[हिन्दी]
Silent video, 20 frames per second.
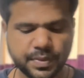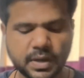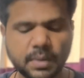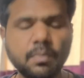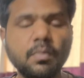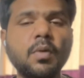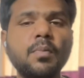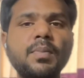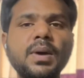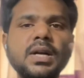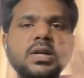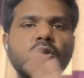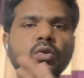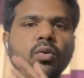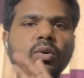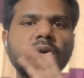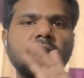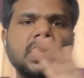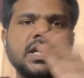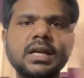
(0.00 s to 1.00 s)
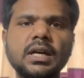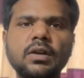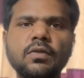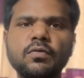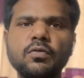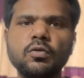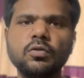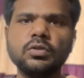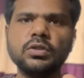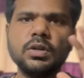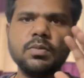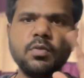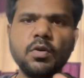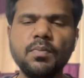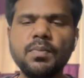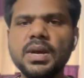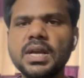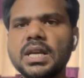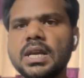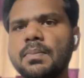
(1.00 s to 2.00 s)
मुंबई टोटली कंफ्यूज है
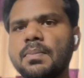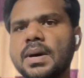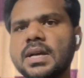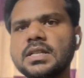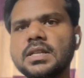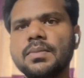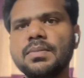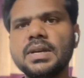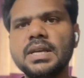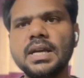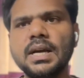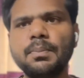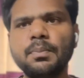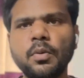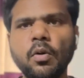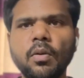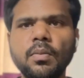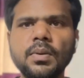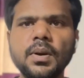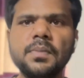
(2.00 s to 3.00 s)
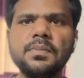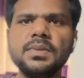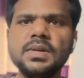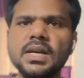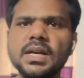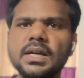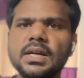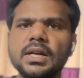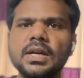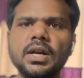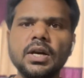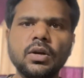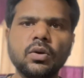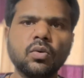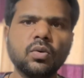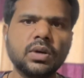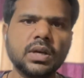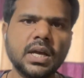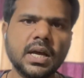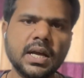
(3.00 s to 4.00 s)
मुंबई के पास अभी क्या प्रॉब्लम ये क्रिएट हो
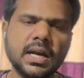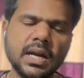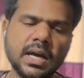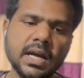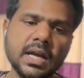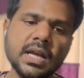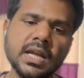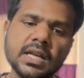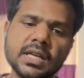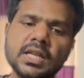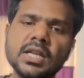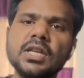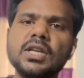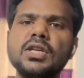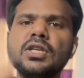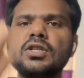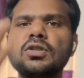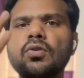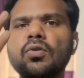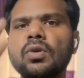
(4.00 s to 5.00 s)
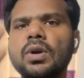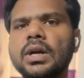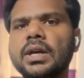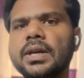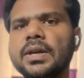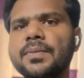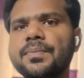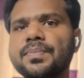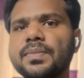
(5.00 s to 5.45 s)
गया है ना कि किसको रखे